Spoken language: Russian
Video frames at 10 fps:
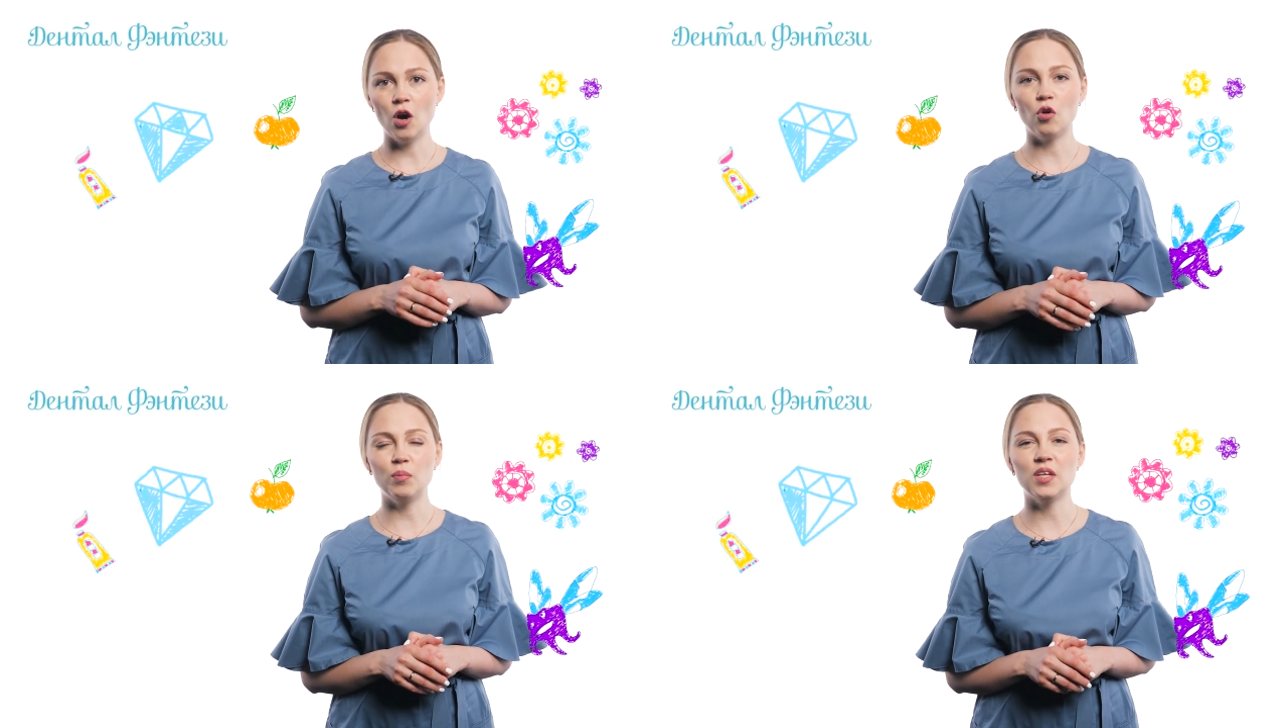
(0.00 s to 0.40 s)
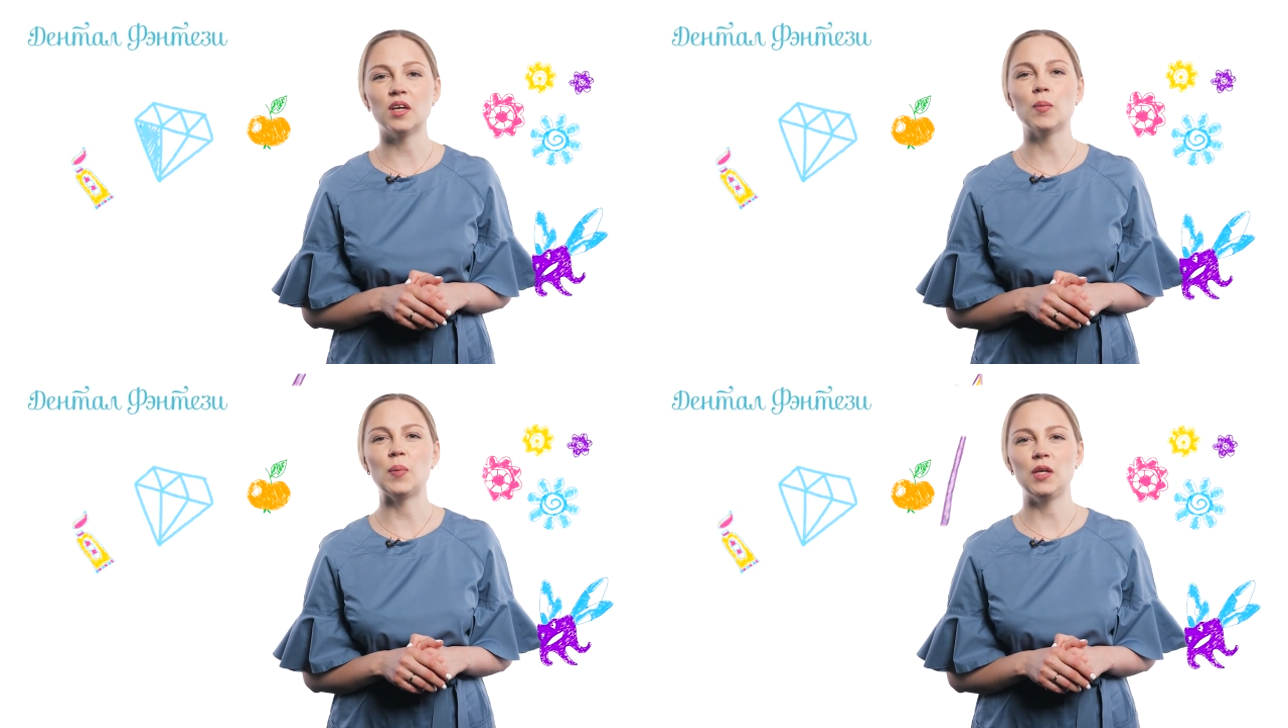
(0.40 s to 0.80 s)
У меня
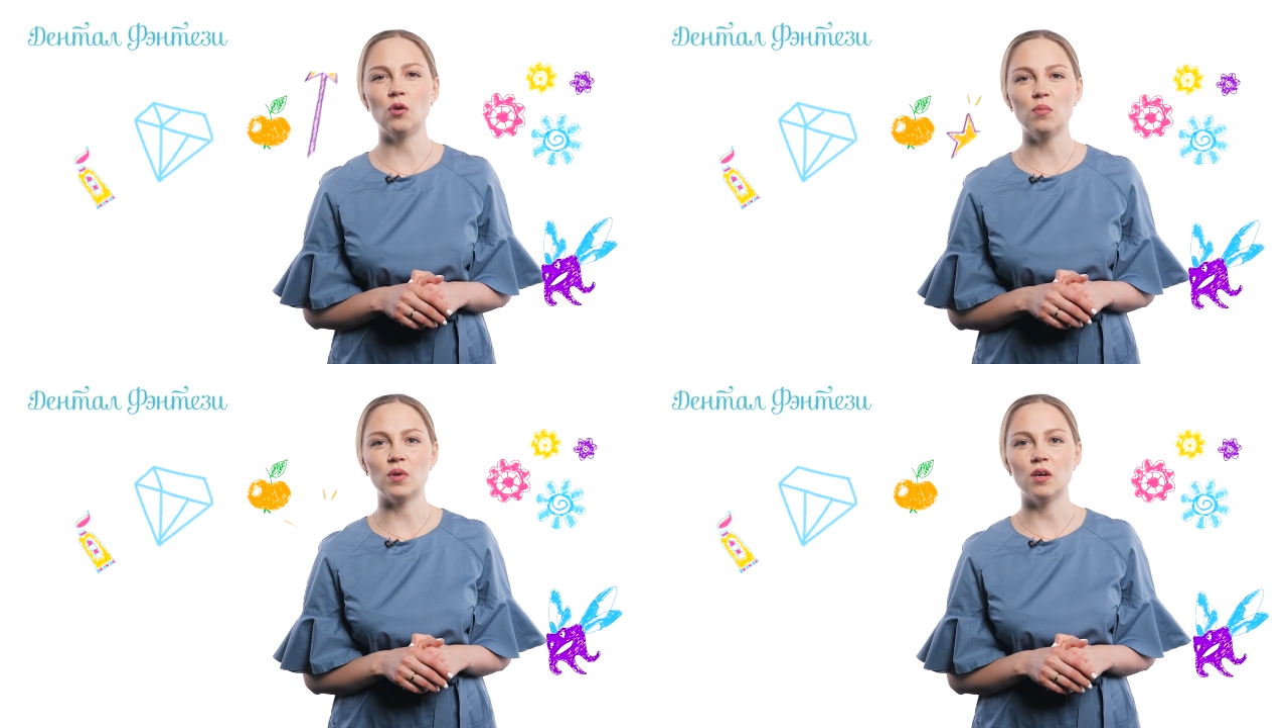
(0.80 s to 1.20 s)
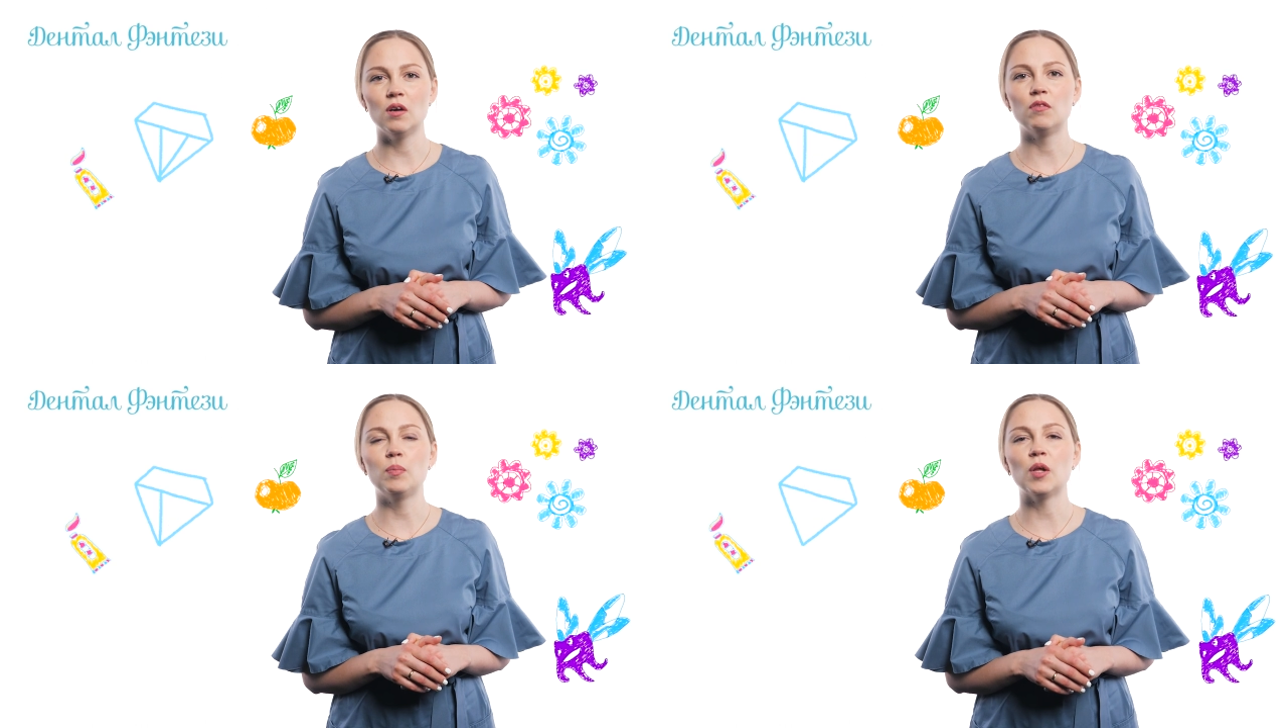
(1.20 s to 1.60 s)
на приеме
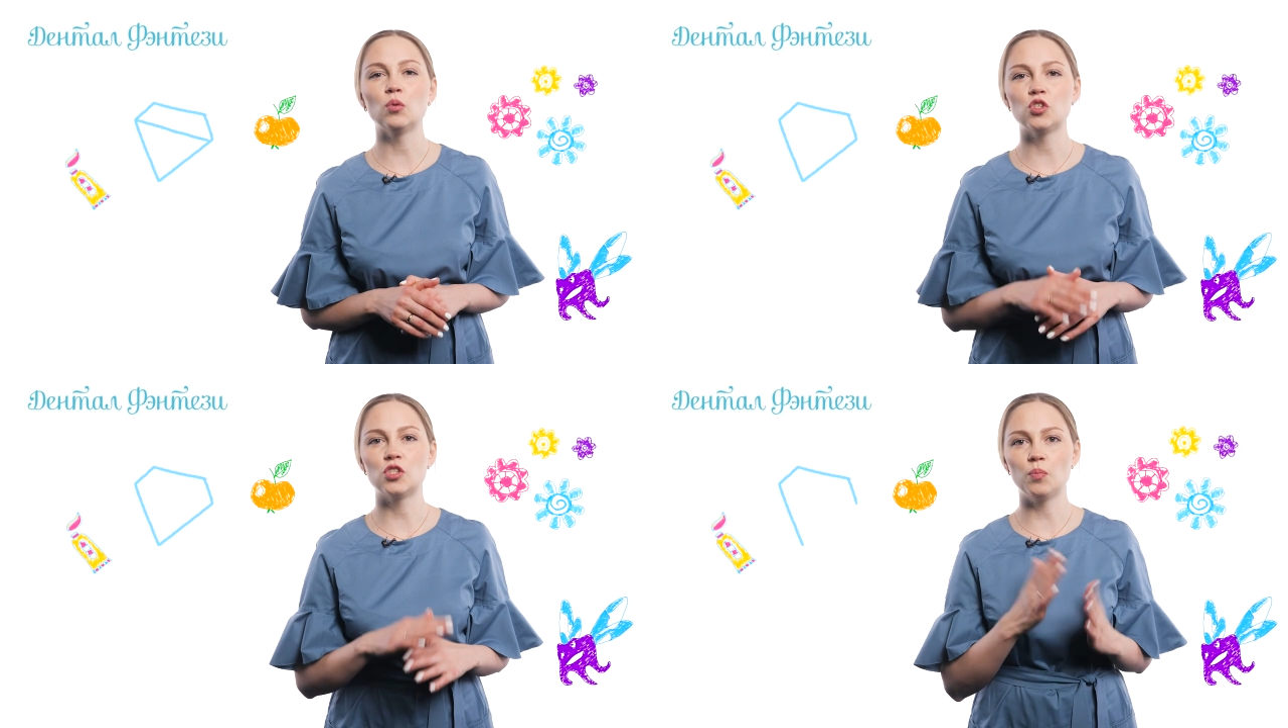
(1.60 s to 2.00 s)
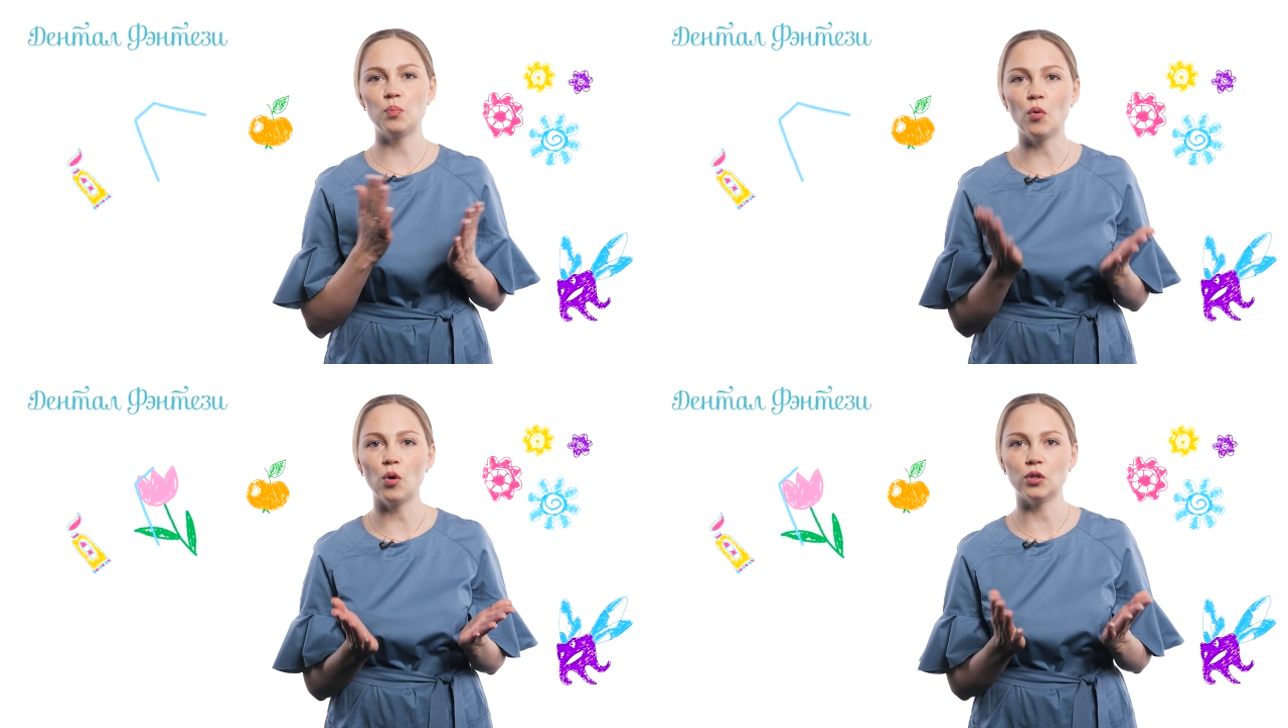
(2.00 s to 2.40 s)
вы получите
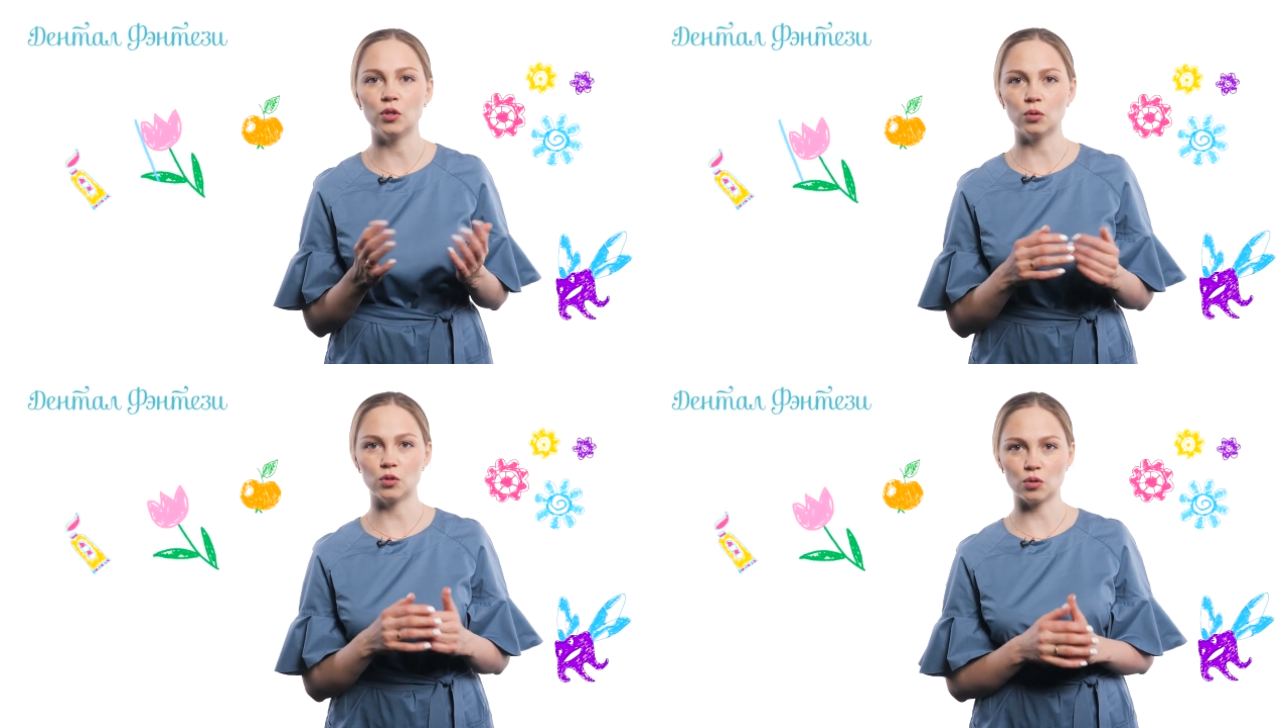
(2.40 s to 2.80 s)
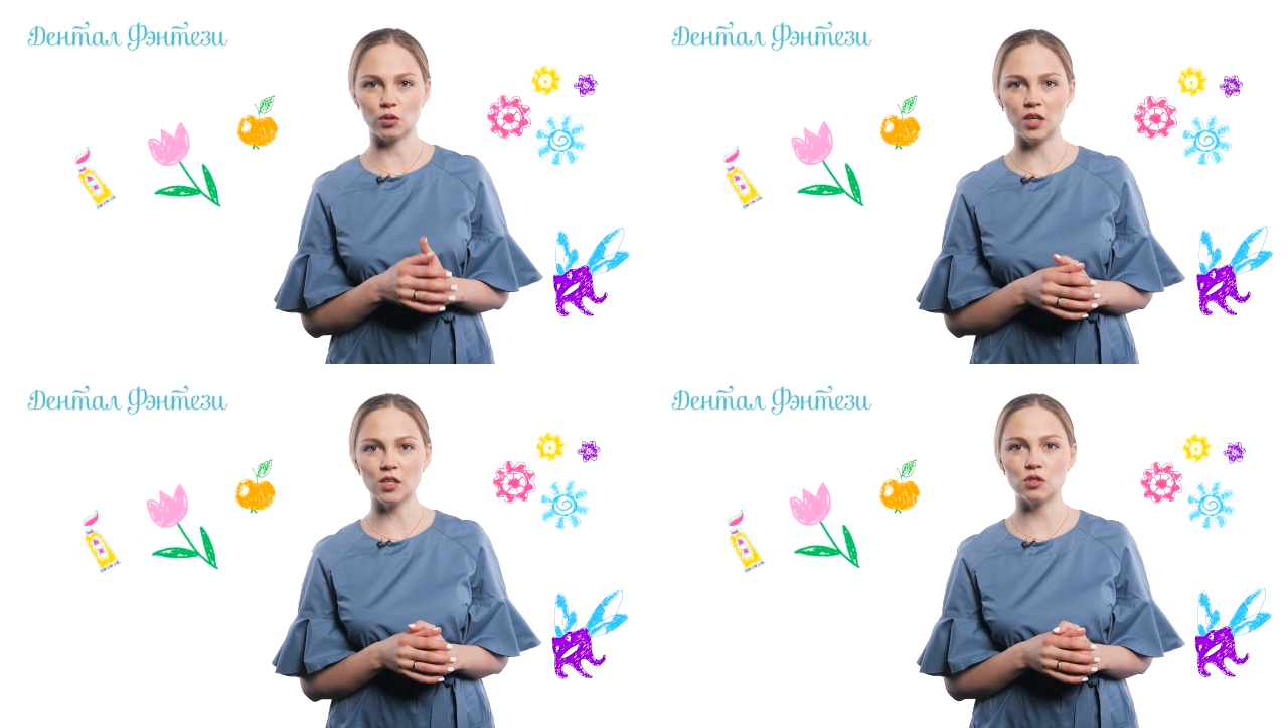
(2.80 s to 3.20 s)
полную
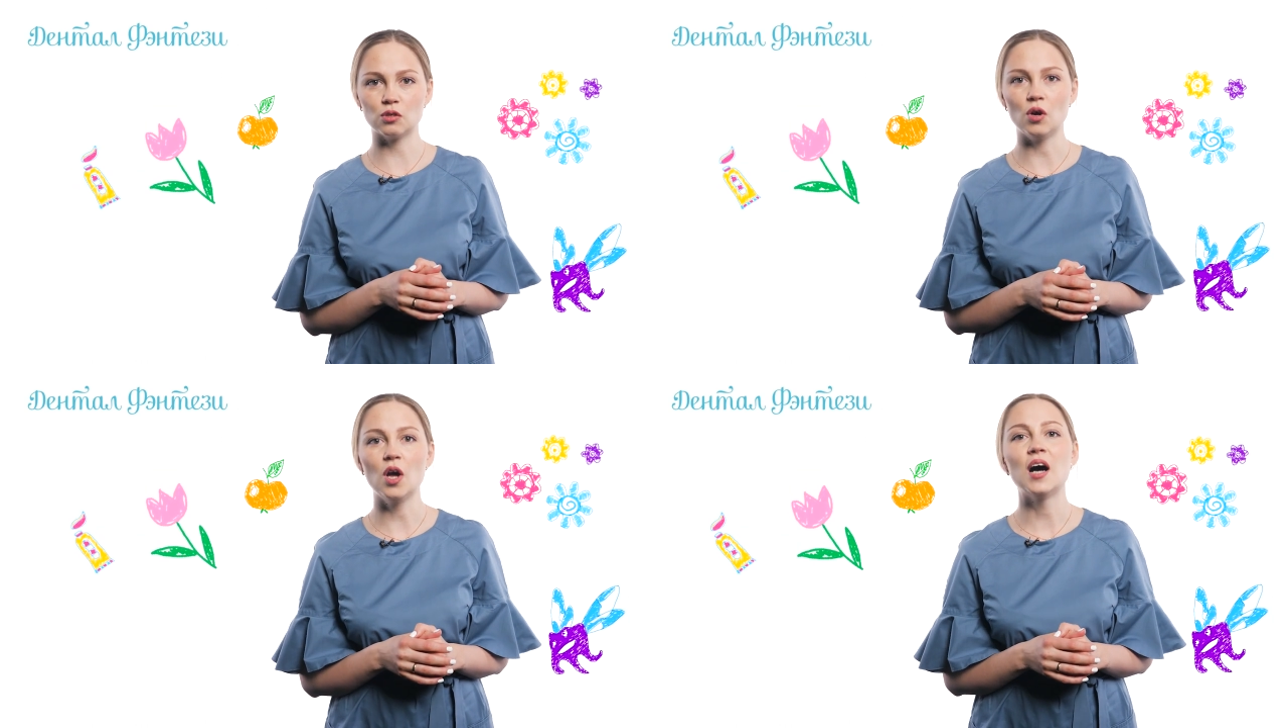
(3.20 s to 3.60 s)
консультацию